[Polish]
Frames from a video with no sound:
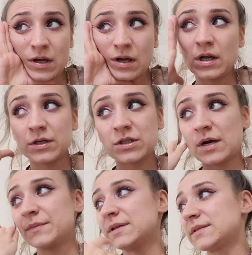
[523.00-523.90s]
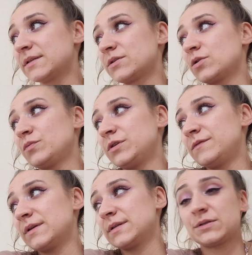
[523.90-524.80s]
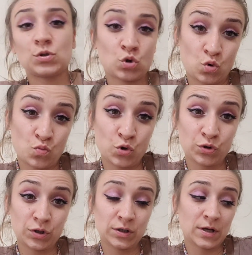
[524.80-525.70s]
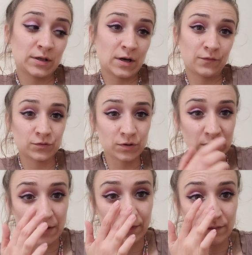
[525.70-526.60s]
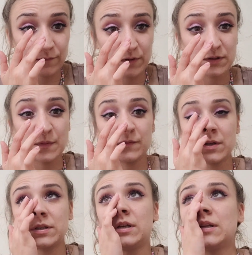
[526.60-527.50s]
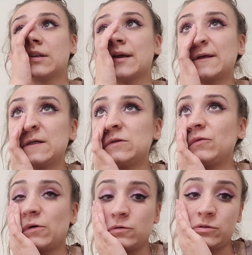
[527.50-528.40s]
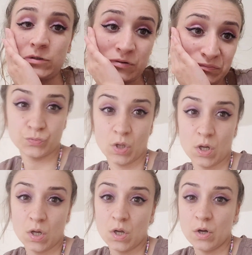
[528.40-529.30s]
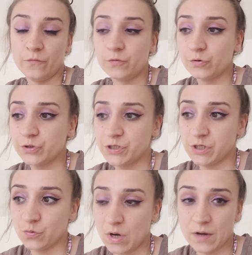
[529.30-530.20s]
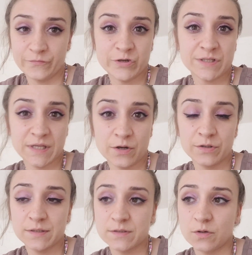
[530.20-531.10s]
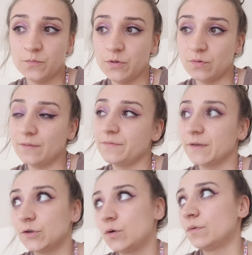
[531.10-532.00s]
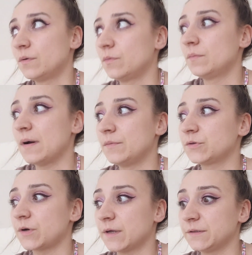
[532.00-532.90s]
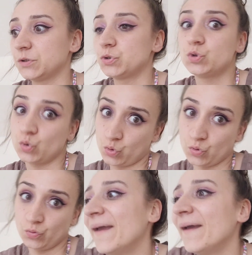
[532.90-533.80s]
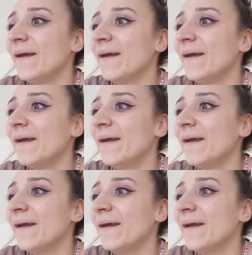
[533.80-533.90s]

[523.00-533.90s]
ale trzeba miejsce zrobić, więc do roboty. Telefon zostawiam, więc pewnie zginę na jakieś dwie godziny. Wróciłam, wszystkiego nie zrobiłam, wiadomo, bo mamy trochę tych ciuchów,